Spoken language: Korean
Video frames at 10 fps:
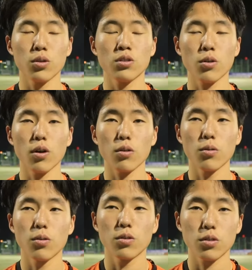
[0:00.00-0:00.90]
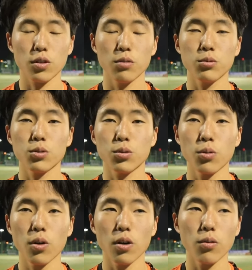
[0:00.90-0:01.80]
있는 것 같고 기분도
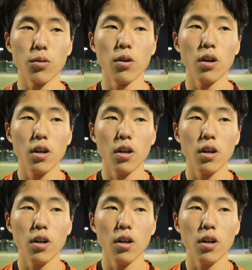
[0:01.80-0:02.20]
좋은 것 같고